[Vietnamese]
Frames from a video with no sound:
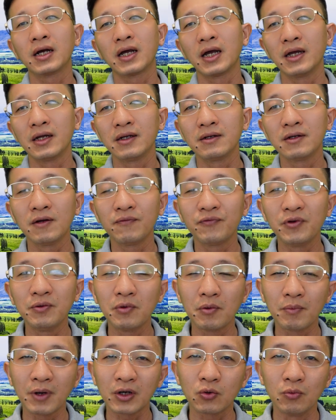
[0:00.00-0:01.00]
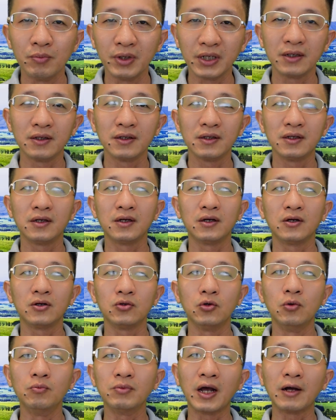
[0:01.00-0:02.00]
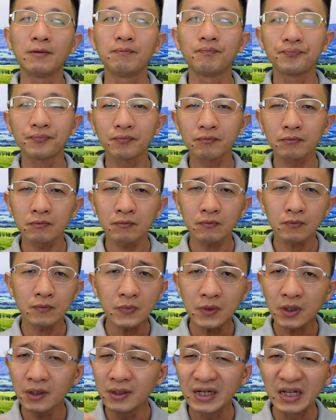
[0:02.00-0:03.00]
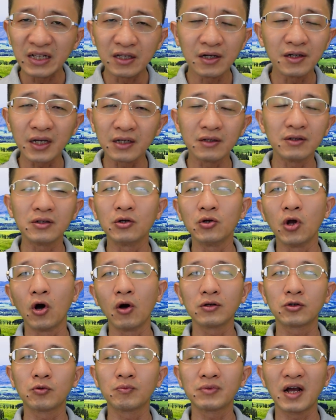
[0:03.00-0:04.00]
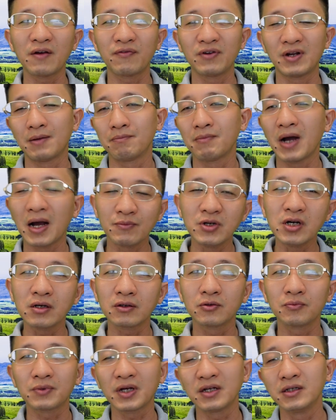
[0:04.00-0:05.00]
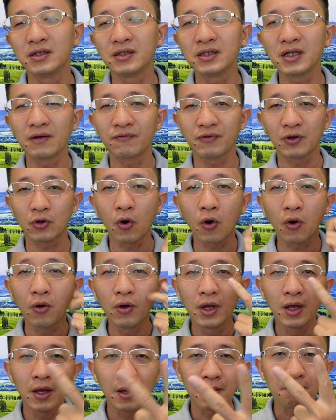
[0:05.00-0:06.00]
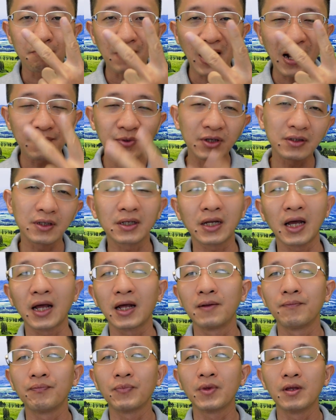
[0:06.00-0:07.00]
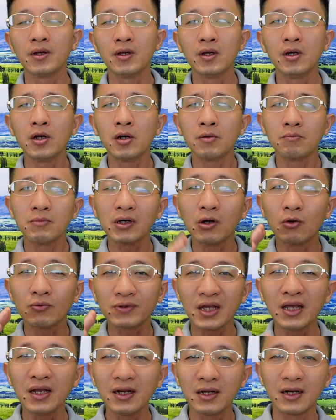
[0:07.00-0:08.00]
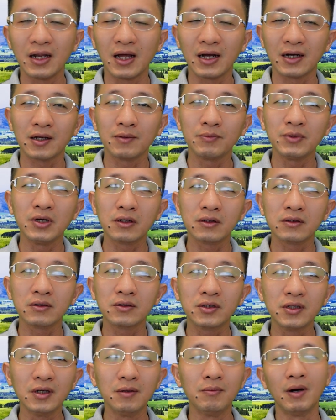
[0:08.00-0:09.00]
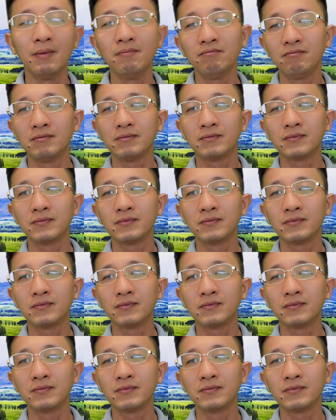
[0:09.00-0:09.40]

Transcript: cái lớp phim nước mắt của mình đúng là để thực hiện được điều đó chúng ta phải làm ba bước chúng ta nhớ nhỉ phải có ba bước tất cả bước đầu tiên là cái bước chườm ấm